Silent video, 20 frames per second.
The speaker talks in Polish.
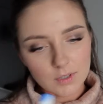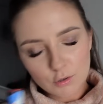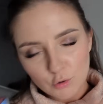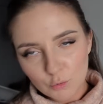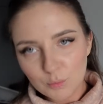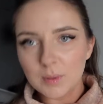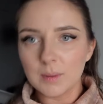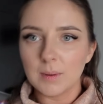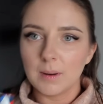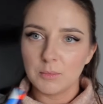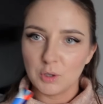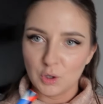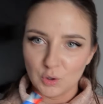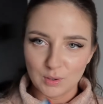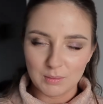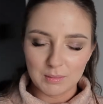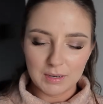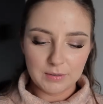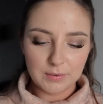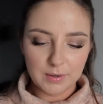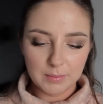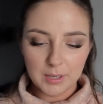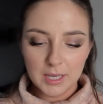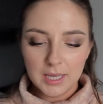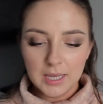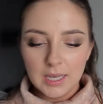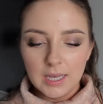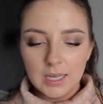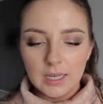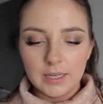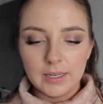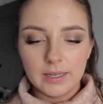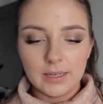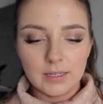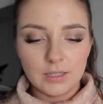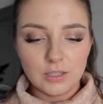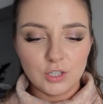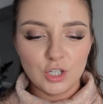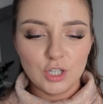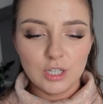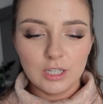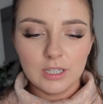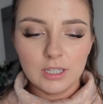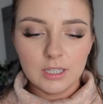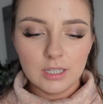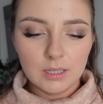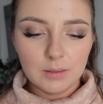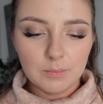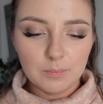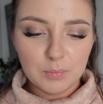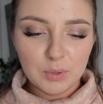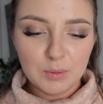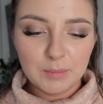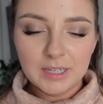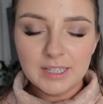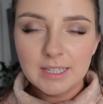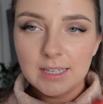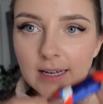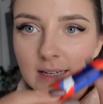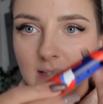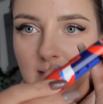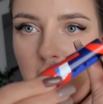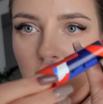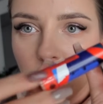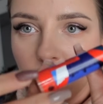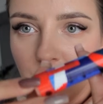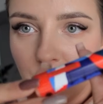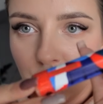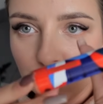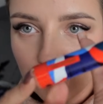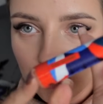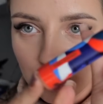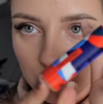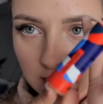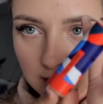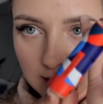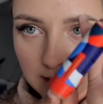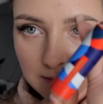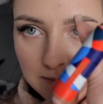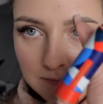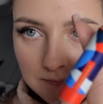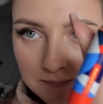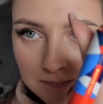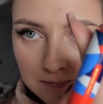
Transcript: kupiłam i odebrałam, czyli pomadka z Yves Rocher.